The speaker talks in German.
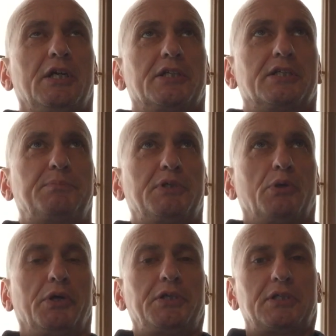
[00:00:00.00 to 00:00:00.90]
Das
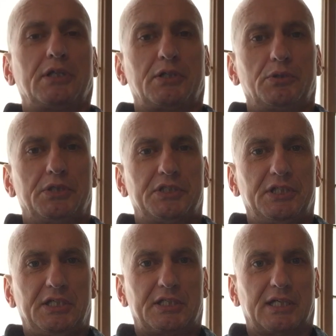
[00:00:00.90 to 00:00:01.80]
bedeutet natürlich
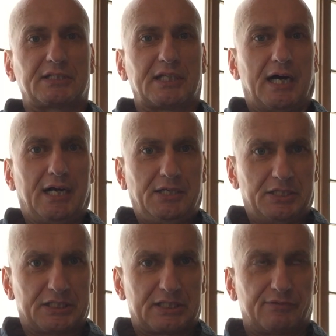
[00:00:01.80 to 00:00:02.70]
nicht, dass
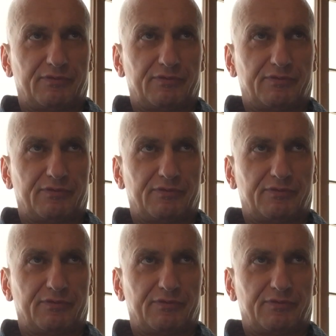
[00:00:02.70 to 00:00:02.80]
alles,